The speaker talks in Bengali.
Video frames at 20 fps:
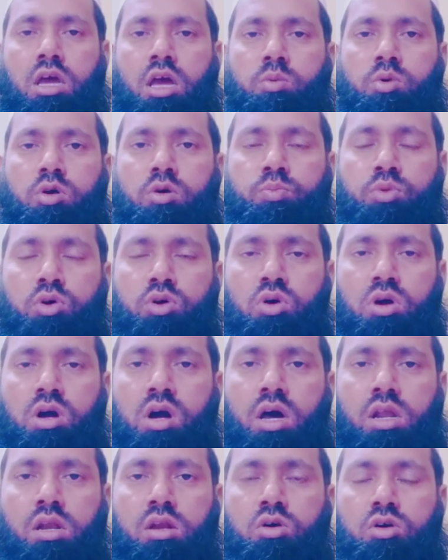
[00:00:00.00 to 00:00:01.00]
এবং
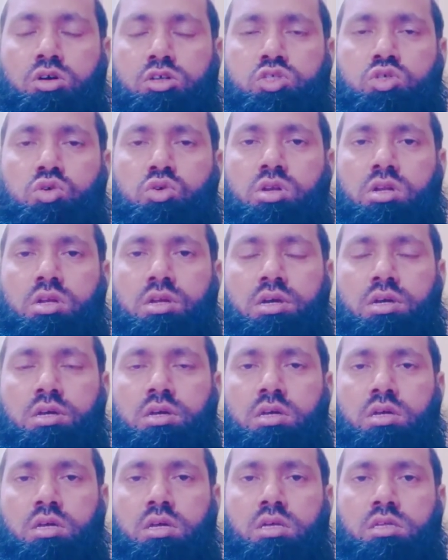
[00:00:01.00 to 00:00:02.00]
পরকাল অর্জন নিয়ে
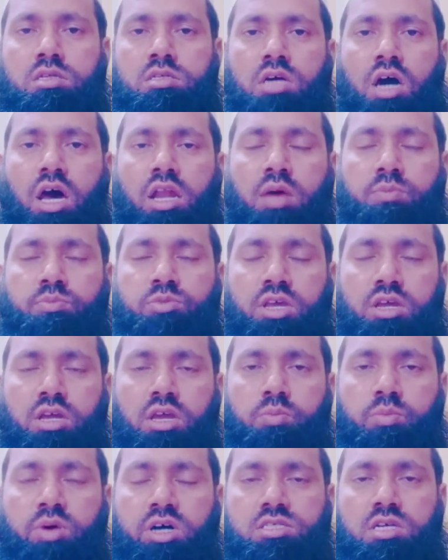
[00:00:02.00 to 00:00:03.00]
জাহান্নাম থেকে
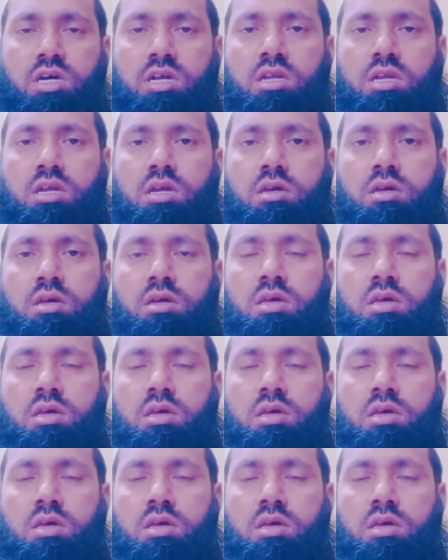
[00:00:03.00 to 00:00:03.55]
বাঁচা নিয়ে